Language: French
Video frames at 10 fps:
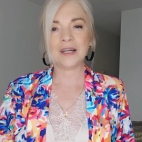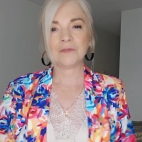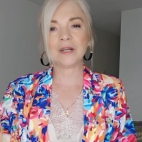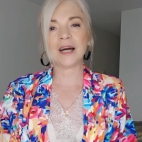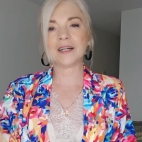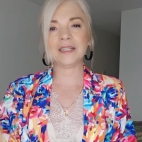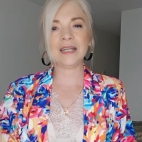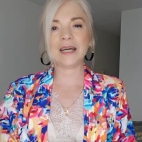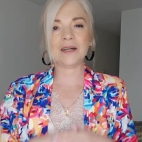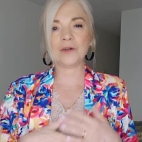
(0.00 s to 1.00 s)
Voilà, il
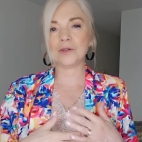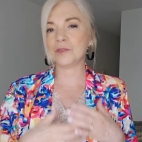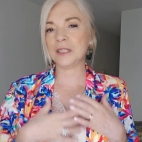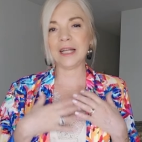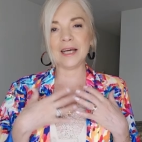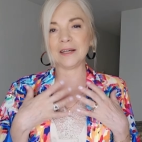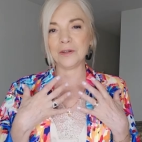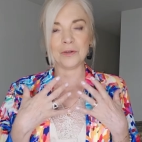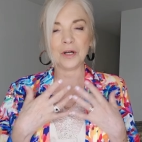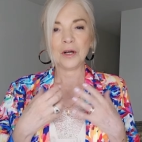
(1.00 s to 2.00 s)
est, il
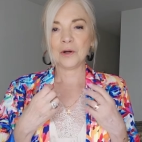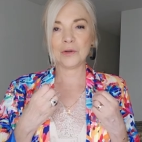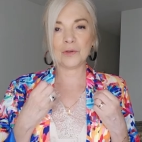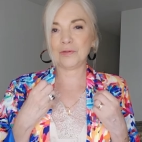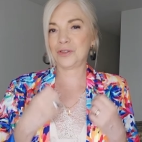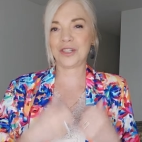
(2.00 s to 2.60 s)
est, je,